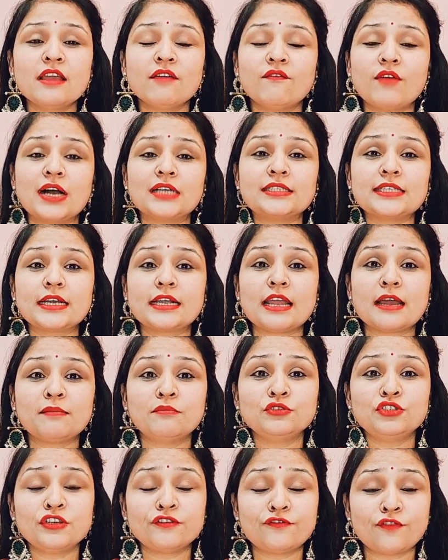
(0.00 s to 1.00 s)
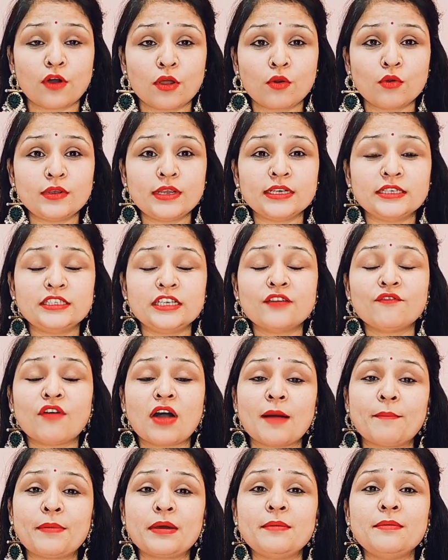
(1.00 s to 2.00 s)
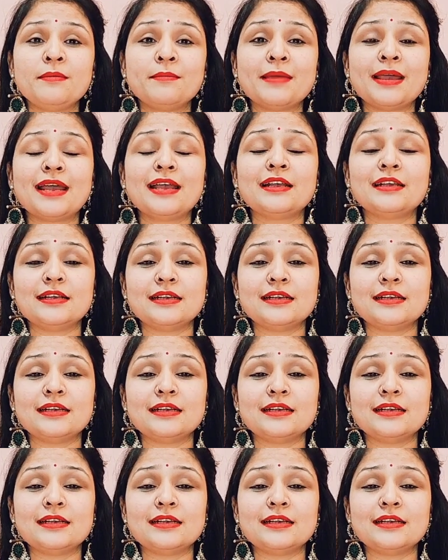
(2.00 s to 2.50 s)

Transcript: वहां जाके आप मुझे फॉलो कीजिए वहां पर भी मैं